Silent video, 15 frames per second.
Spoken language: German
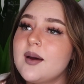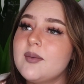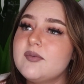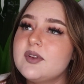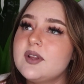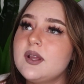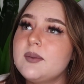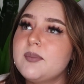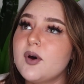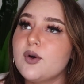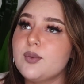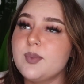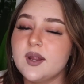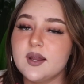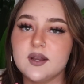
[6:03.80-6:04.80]
haben will,
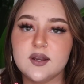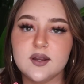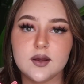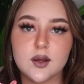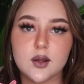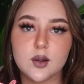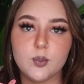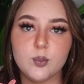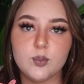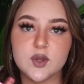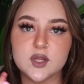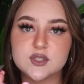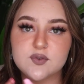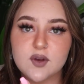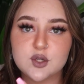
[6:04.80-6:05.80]
braucht man ähm,
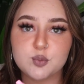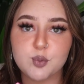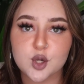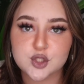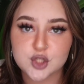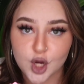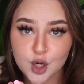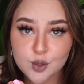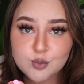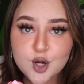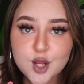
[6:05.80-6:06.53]
eine zweite Partei im